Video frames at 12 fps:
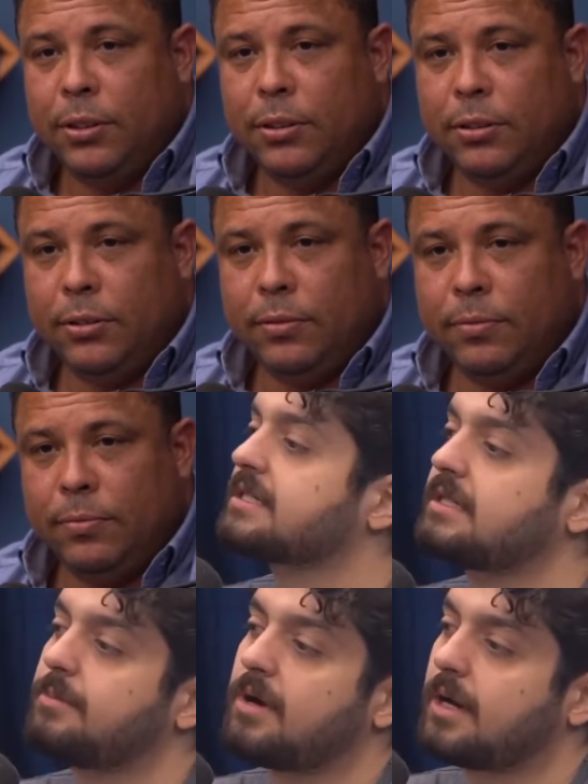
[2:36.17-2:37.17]
Quanto tempo você acha
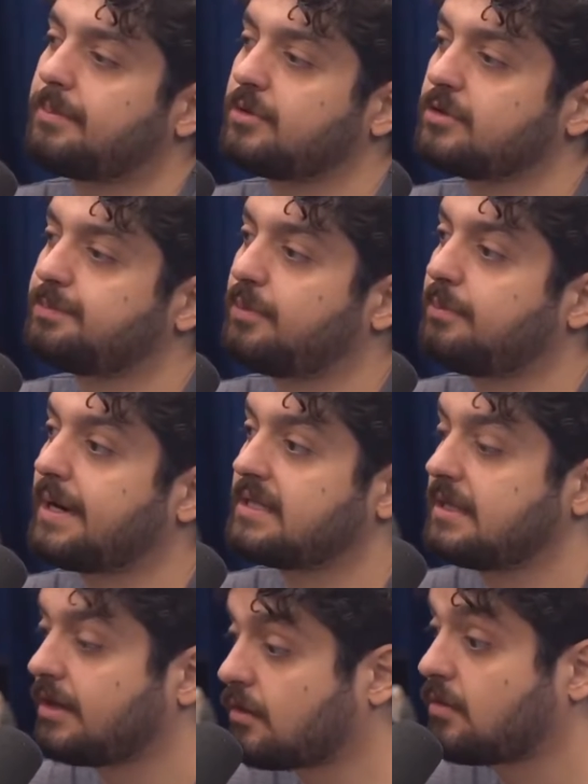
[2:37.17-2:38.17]
que demora para o
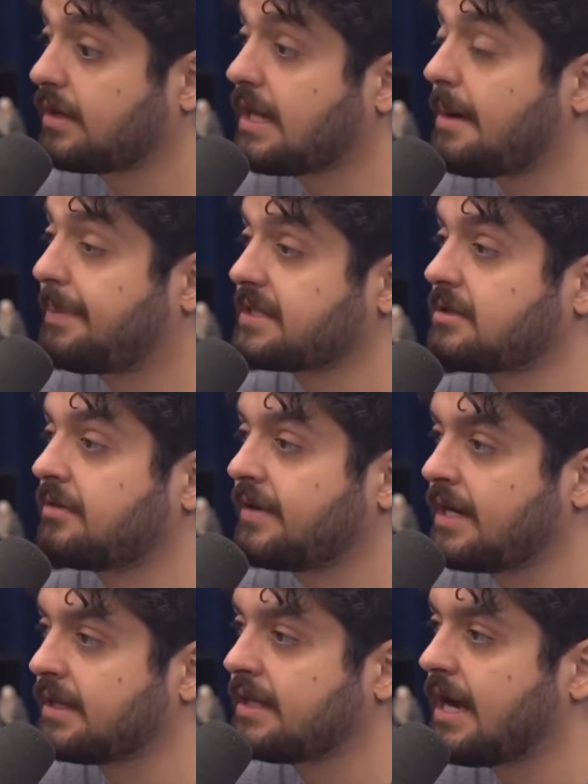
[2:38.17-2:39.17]
brasileiro acordar para essa nova
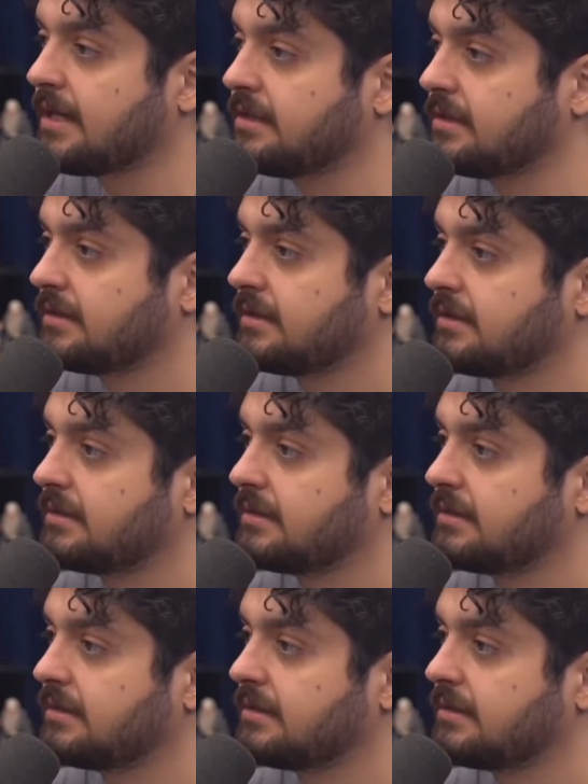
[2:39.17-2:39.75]
realidade?